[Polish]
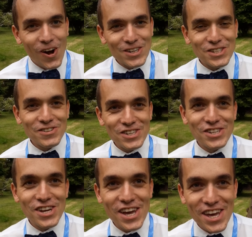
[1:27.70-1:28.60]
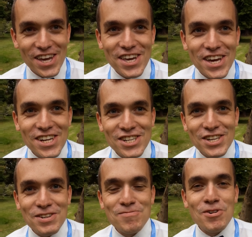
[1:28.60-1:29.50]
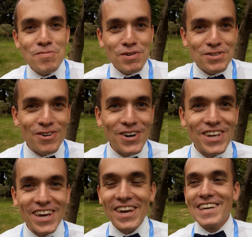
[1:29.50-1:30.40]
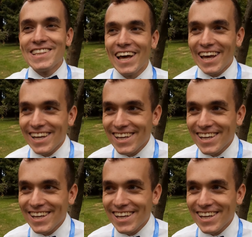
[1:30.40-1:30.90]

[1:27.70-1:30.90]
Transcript: Oczywiście, jeśli Bóg pozwoli i inne